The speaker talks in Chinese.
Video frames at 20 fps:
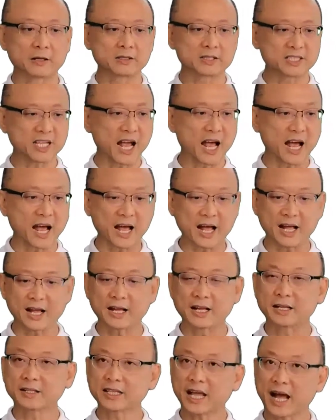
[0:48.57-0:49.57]
叉、
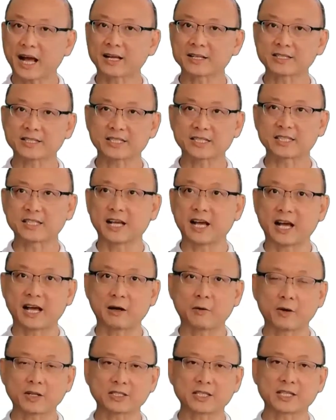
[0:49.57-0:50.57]
汤匙啊，
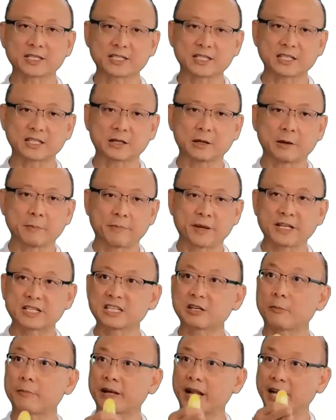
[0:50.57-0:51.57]
或者是平时
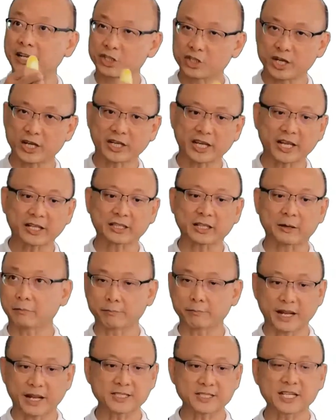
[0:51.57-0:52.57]
我们来切 cake 的
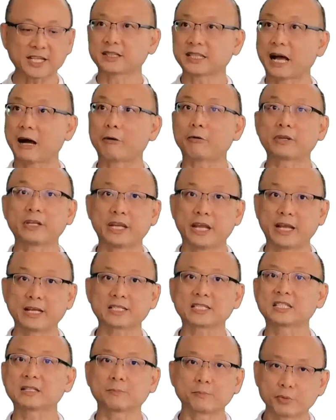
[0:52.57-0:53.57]
plastic 刀也
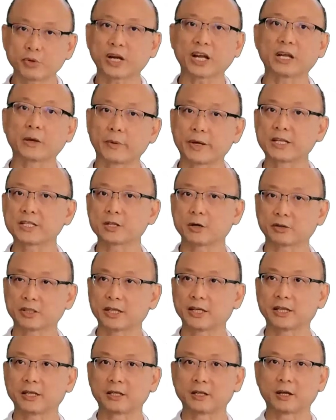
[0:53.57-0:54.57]
是不可以回收
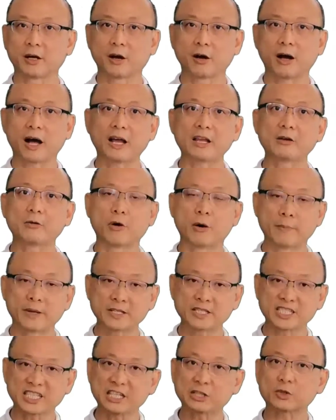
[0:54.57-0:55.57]
的。哦，还有我们
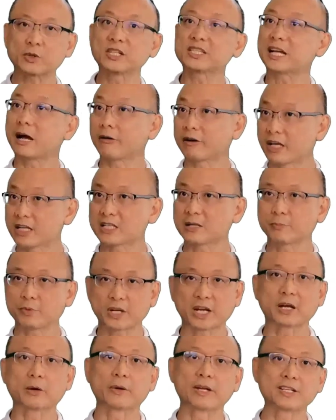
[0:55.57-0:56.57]
细水草也是不
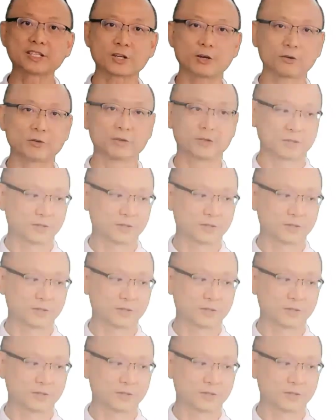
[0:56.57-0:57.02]
可以回收。